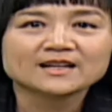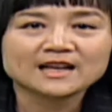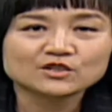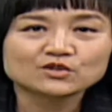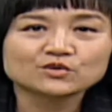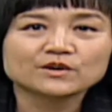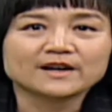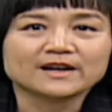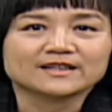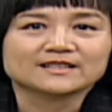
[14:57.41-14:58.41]
他的说
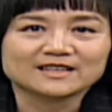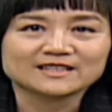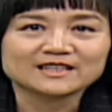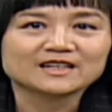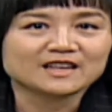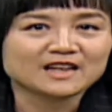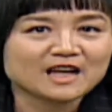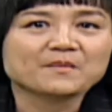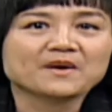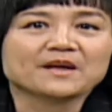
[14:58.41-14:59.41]
法相当的
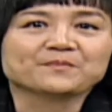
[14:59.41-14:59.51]
浪漫。